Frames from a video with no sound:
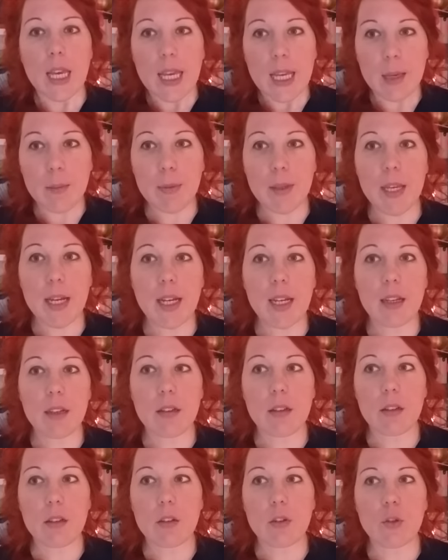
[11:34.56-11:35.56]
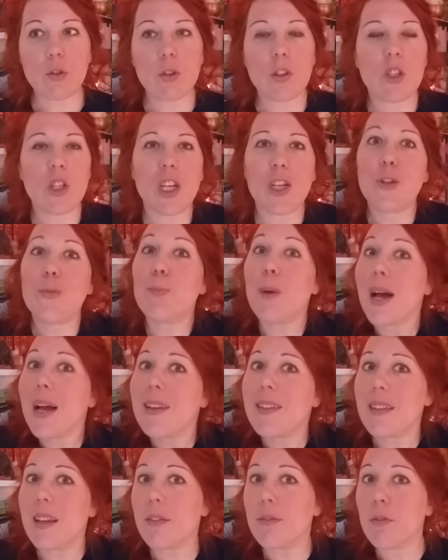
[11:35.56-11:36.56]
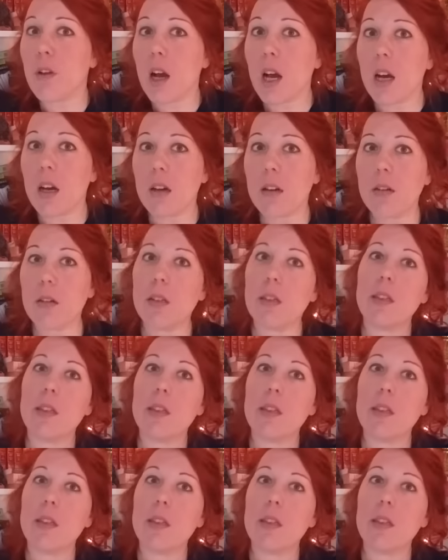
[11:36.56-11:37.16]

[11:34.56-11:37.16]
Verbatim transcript: eh bien, je ne cherche pas à savoir